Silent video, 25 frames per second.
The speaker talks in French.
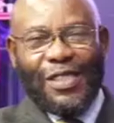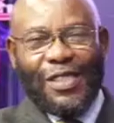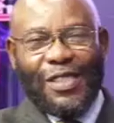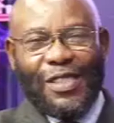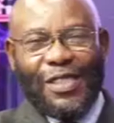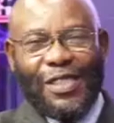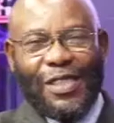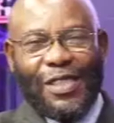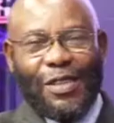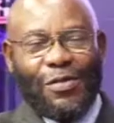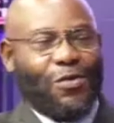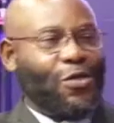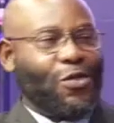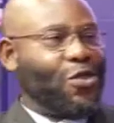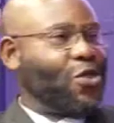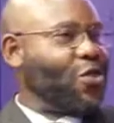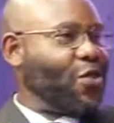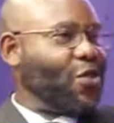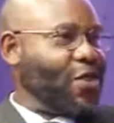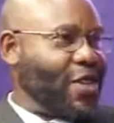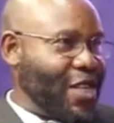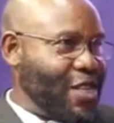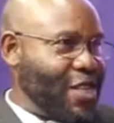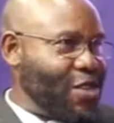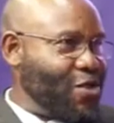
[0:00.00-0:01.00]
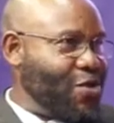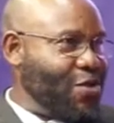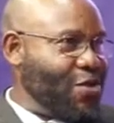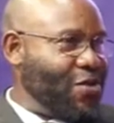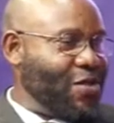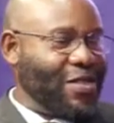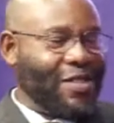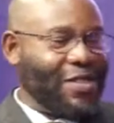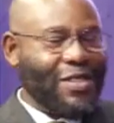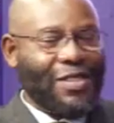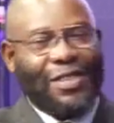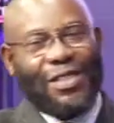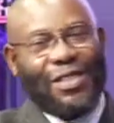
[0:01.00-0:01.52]
dans votre question,
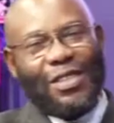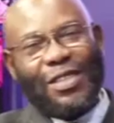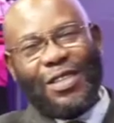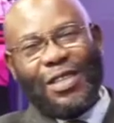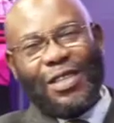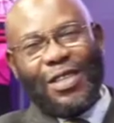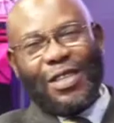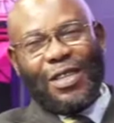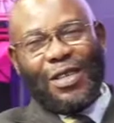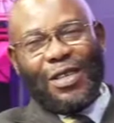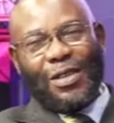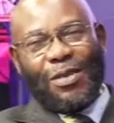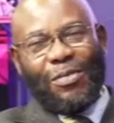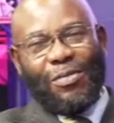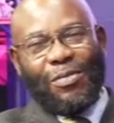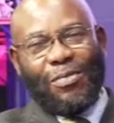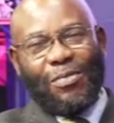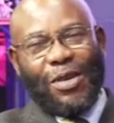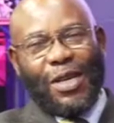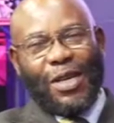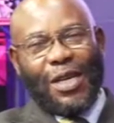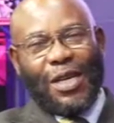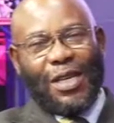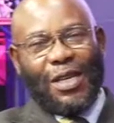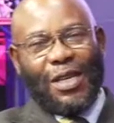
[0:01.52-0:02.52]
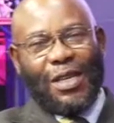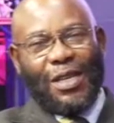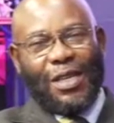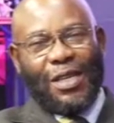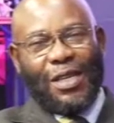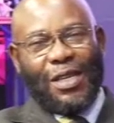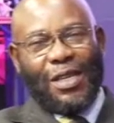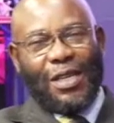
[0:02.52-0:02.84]
mais